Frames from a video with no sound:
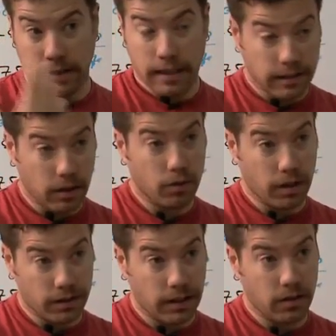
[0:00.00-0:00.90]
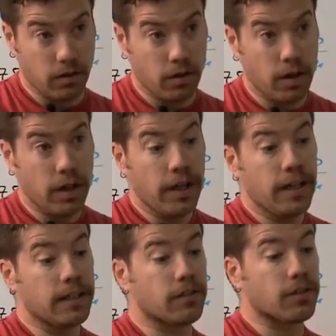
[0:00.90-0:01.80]
se, han estado utilizando.
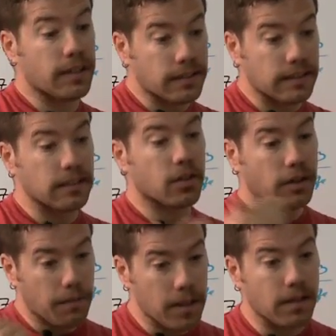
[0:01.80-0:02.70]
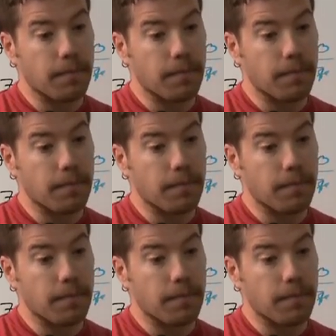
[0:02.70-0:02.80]
Y entonces en este sentido también te